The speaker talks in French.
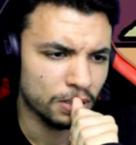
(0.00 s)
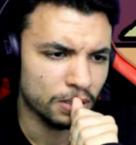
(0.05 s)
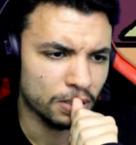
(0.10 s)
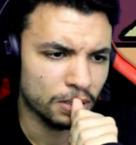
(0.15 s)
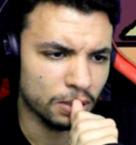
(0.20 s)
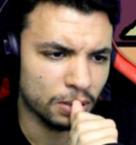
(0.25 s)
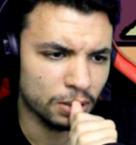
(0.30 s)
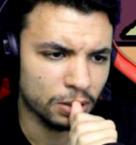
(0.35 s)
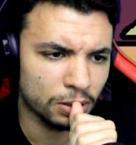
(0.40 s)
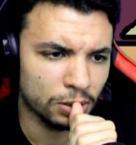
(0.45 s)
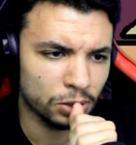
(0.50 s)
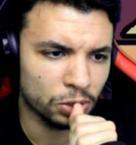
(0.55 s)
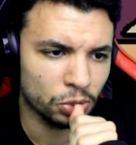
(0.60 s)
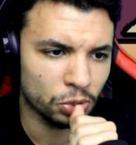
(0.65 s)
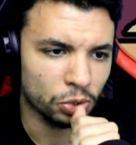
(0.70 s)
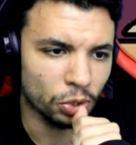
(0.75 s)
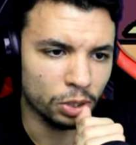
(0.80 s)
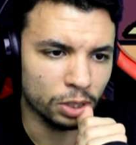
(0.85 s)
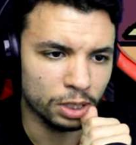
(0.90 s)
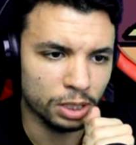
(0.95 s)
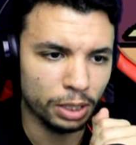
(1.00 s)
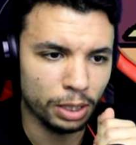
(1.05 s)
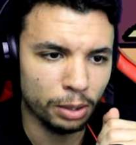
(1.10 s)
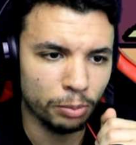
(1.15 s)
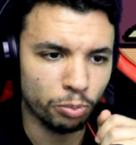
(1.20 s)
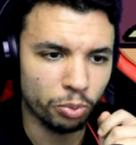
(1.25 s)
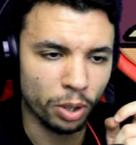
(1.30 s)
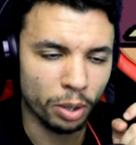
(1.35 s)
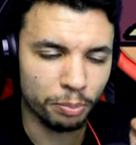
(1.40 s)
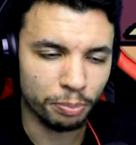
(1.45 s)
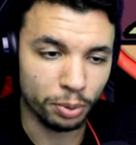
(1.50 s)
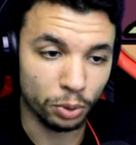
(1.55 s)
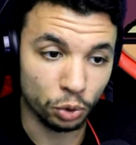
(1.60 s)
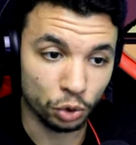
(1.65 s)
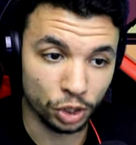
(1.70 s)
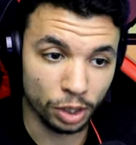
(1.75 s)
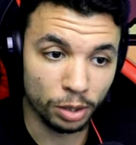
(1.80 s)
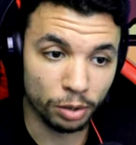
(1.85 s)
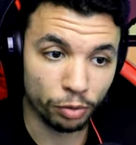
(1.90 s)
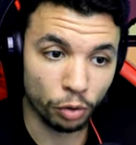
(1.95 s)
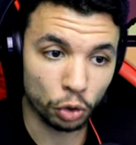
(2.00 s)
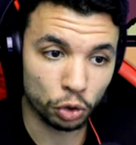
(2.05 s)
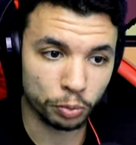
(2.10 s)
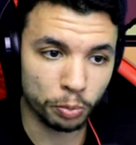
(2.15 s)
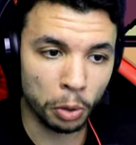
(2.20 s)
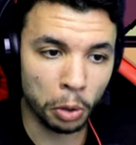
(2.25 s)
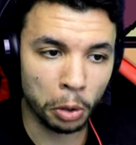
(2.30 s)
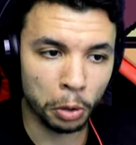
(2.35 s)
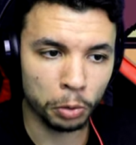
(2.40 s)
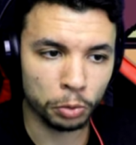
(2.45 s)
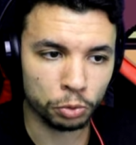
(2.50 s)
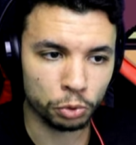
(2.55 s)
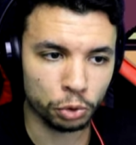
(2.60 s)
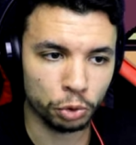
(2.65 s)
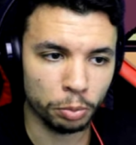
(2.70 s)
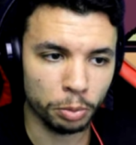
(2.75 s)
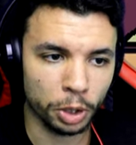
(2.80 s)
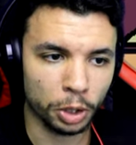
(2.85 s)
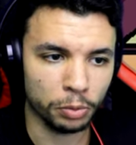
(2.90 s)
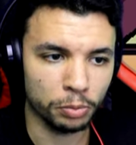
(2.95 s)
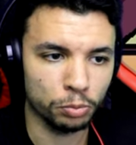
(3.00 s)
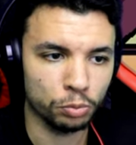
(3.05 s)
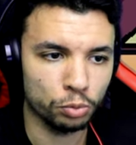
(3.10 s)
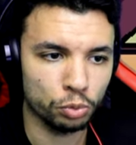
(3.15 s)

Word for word: euh, Sunkey.mpg, franchement, c'est bien.